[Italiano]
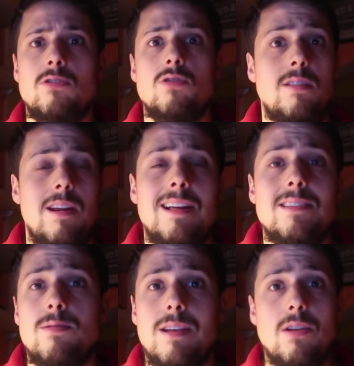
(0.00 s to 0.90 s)
i giocatori della
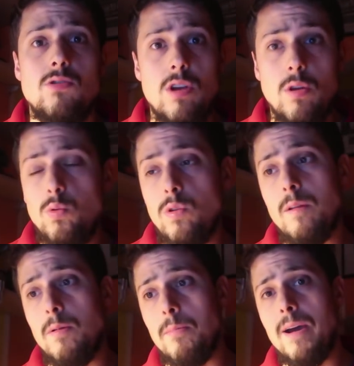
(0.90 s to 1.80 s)
Lazio perché hanno giocato tutto
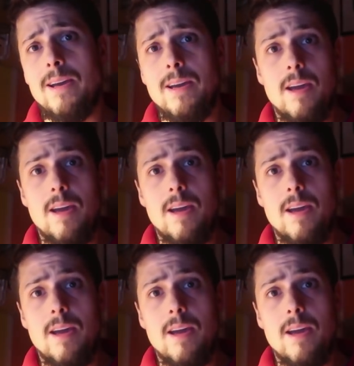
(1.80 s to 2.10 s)
di prima